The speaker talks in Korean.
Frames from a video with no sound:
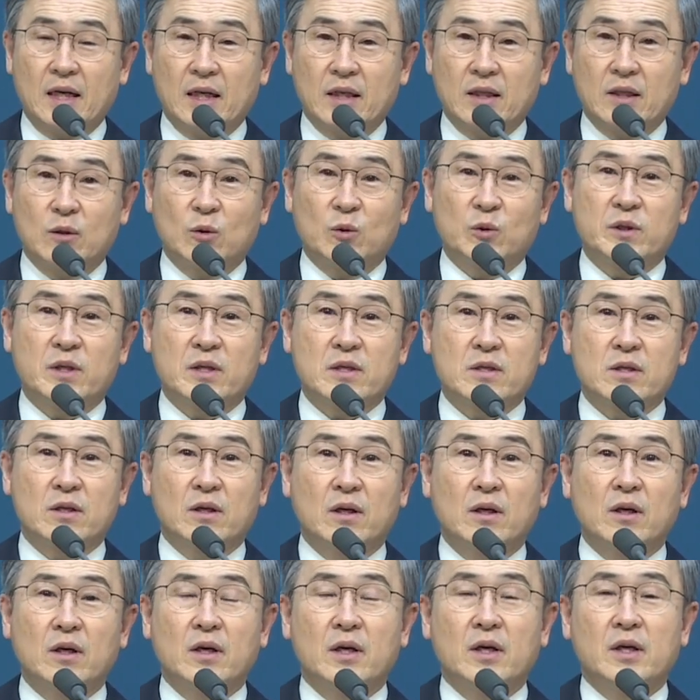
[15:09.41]

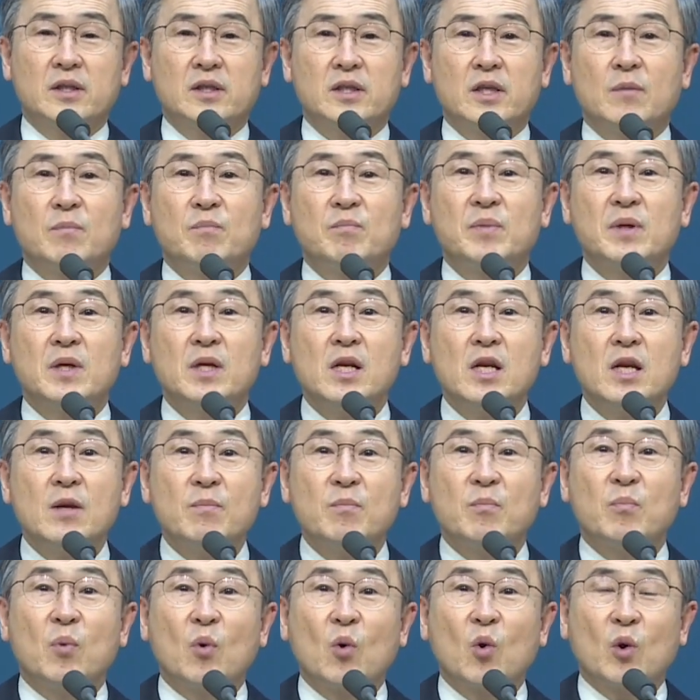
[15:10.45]
그곳에서
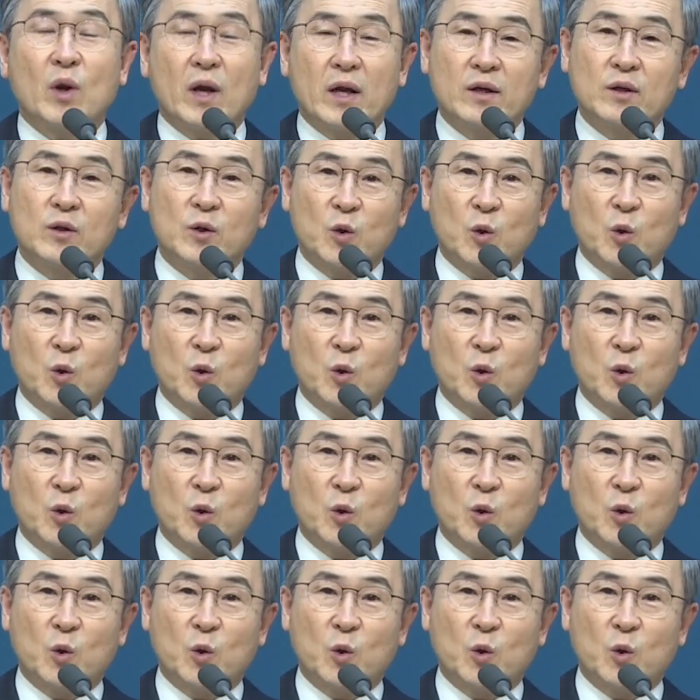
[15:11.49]
빌립보라는